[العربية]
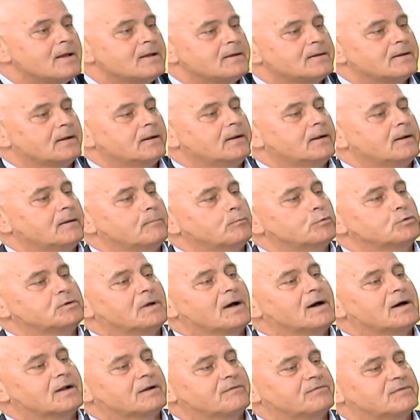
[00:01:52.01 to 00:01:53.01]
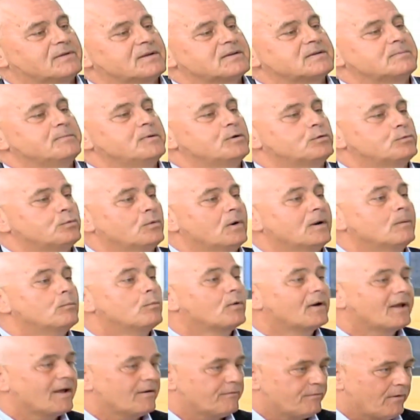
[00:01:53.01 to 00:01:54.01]
يلي متعارف تسميته
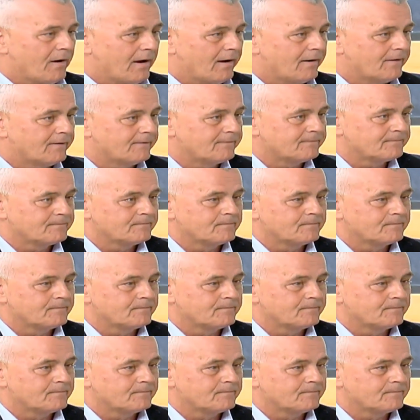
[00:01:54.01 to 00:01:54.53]
المكافحة اعيد